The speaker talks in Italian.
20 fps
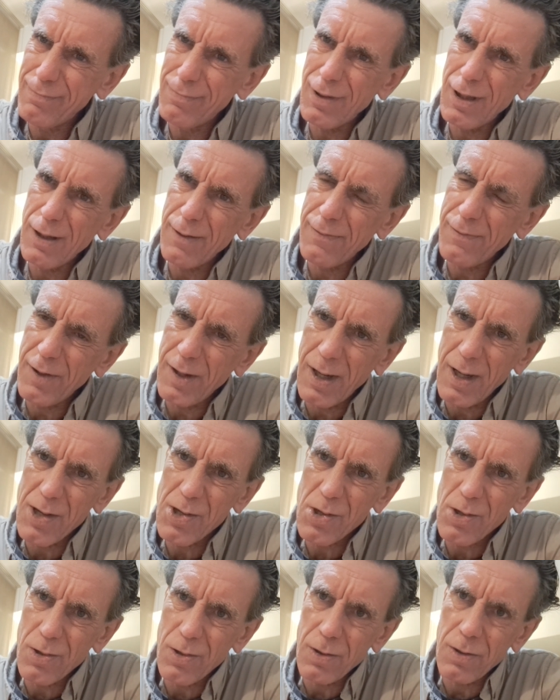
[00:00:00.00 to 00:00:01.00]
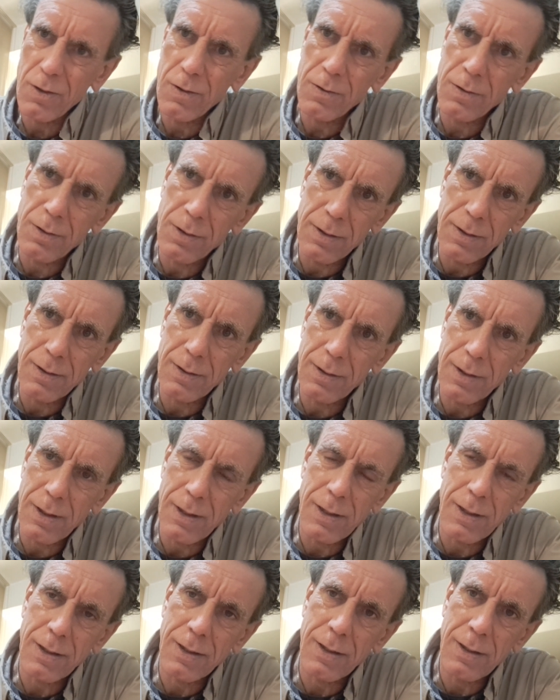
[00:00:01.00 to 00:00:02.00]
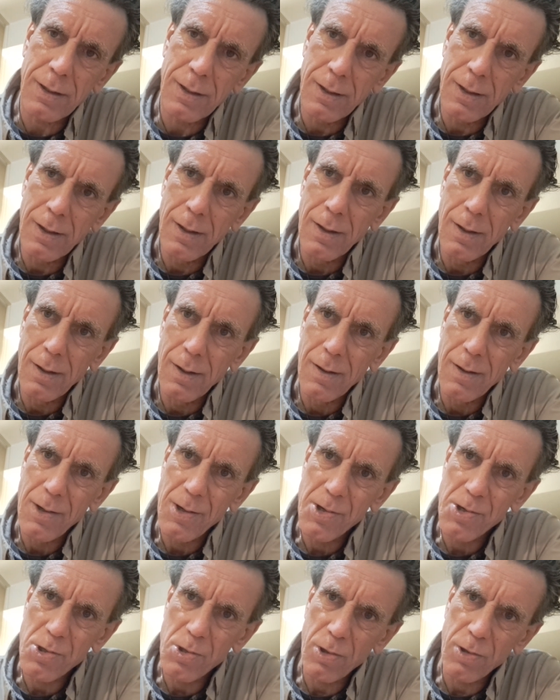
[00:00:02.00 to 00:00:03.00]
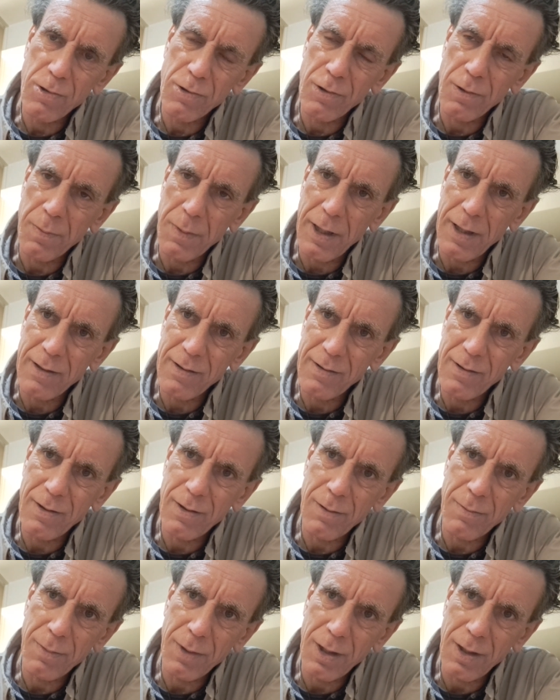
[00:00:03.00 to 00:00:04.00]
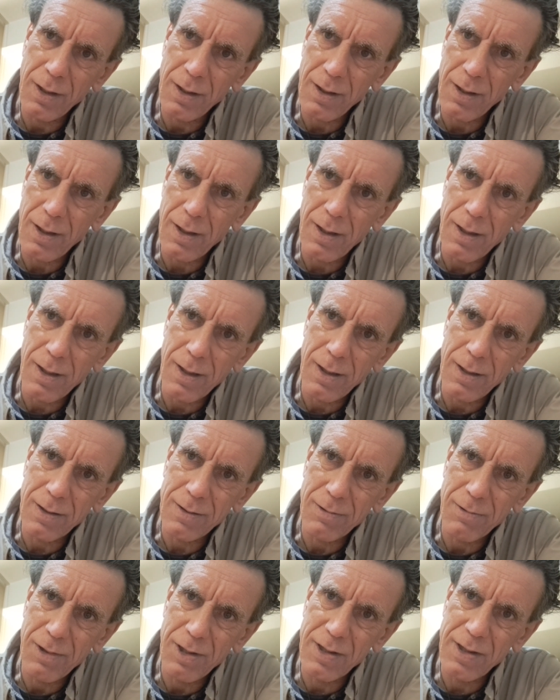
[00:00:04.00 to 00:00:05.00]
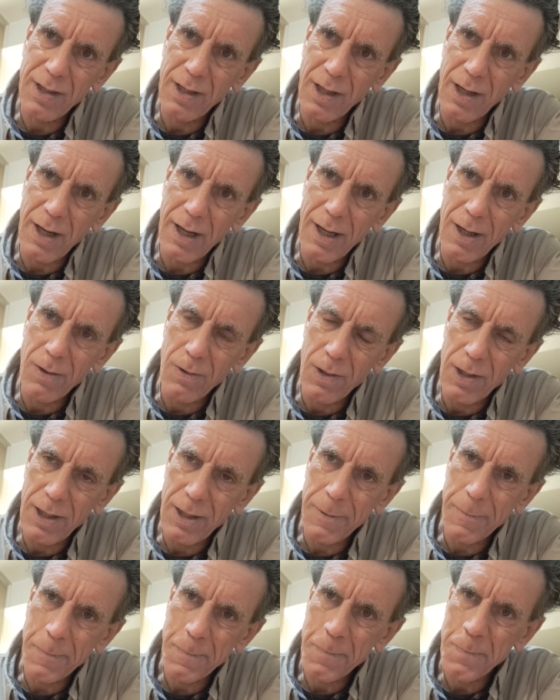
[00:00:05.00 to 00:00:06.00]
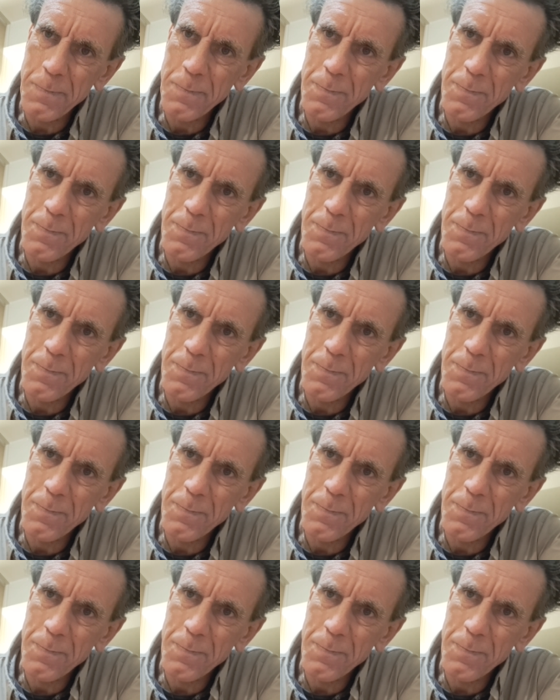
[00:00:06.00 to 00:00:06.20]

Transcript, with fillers: preferisco non eh, sottomettermi a queste regole